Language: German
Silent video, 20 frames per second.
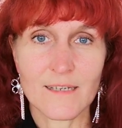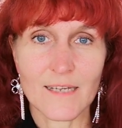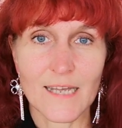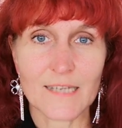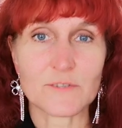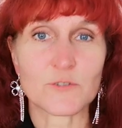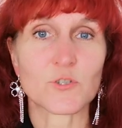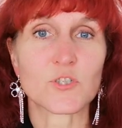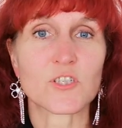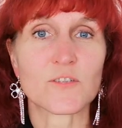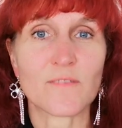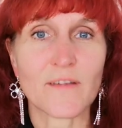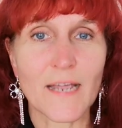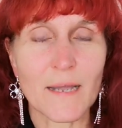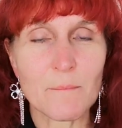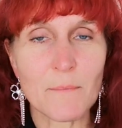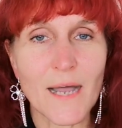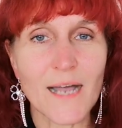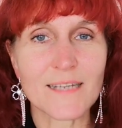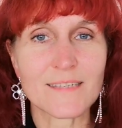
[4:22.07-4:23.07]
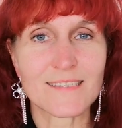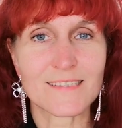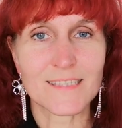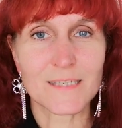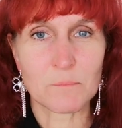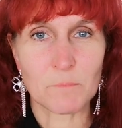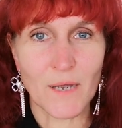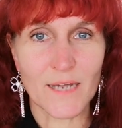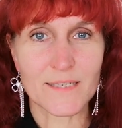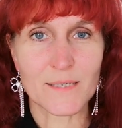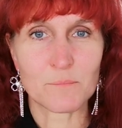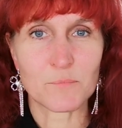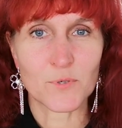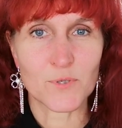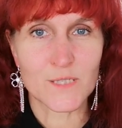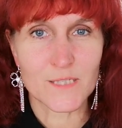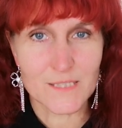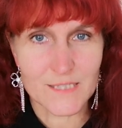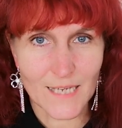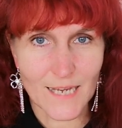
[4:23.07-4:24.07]
es so schwer machen, sich bei der
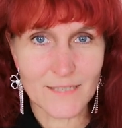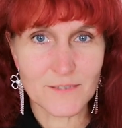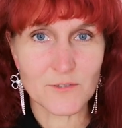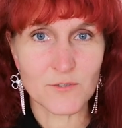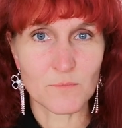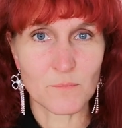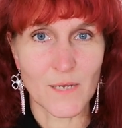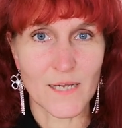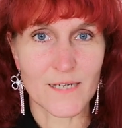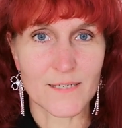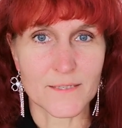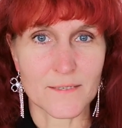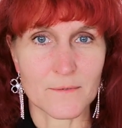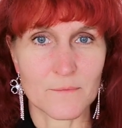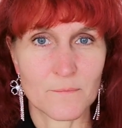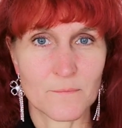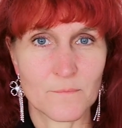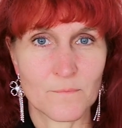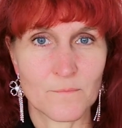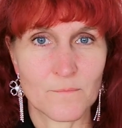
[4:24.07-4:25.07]
Polizei zu melden.